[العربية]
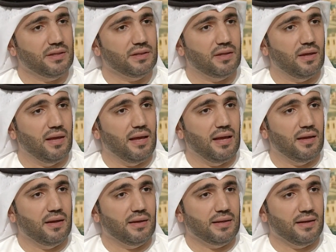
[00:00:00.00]
عند
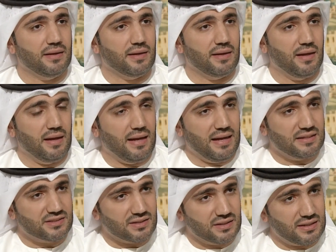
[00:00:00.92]
آه، يعني
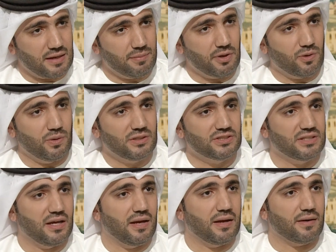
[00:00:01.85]
عصر التنمية
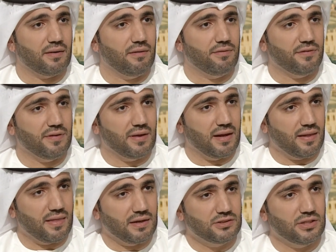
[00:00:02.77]
والازدهار في
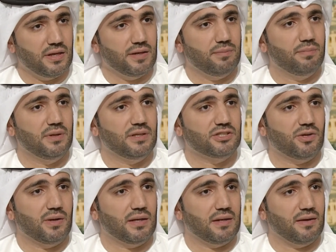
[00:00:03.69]
هذا الجانب
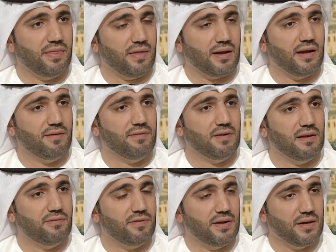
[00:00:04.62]
سواء كان الثقافي
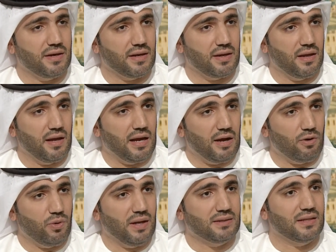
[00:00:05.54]
الفني
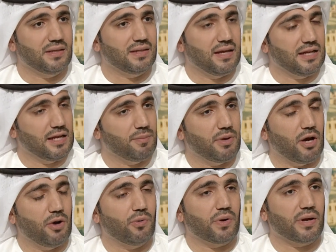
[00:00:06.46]
أو حتى التعليمي
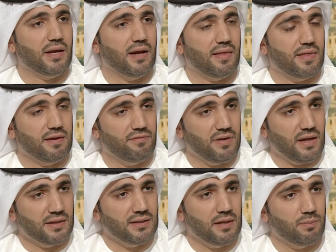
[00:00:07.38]
أو الرياضي في
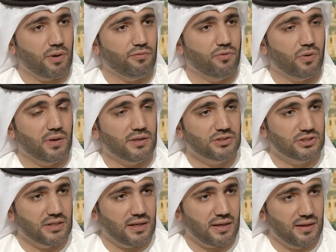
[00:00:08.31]
عهد المغفور
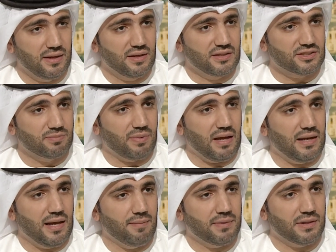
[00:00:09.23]
للشيخ صباح
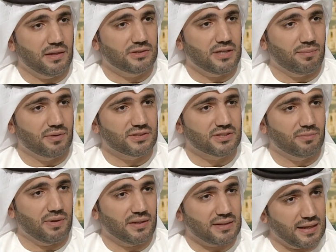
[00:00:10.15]
الأحمد الجابر
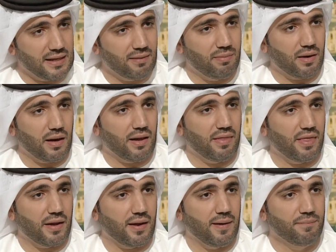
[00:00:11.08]
الصباح طيب الله
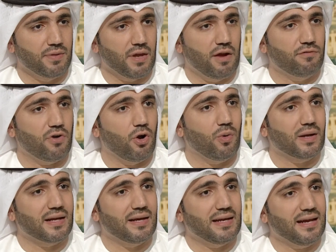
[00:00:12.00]
ثراه نعم.
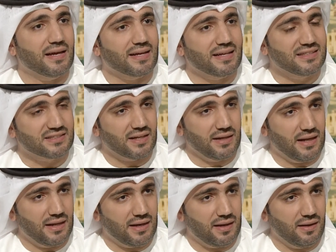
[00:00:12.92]
فهو كان حريصا
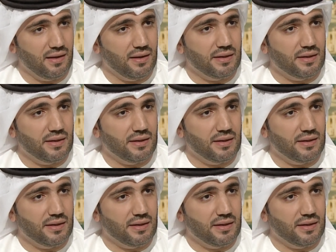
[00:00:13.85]
على